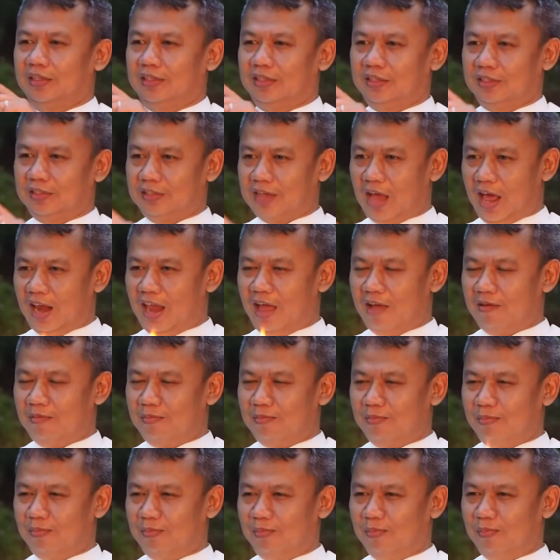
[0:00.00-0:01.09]
Salam
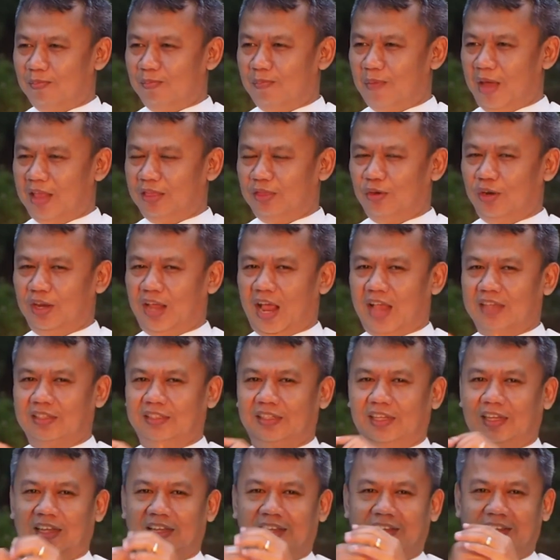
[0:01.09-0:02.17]
bantul
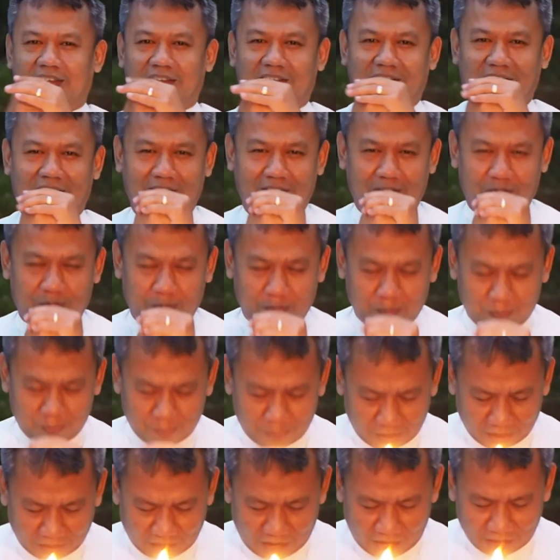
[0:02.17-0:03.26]
kasih,
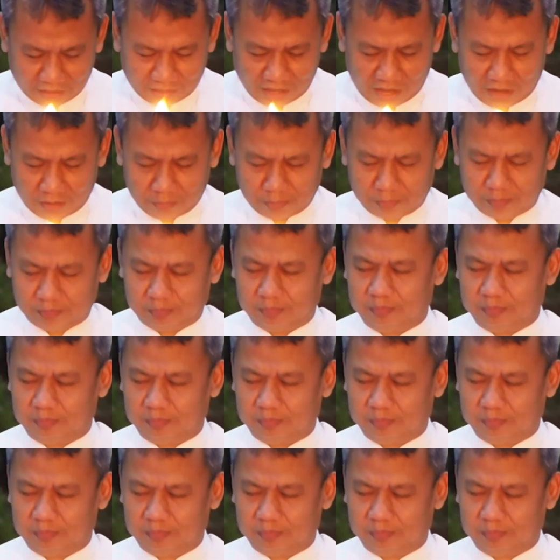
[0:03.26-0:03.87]
berkah dalam.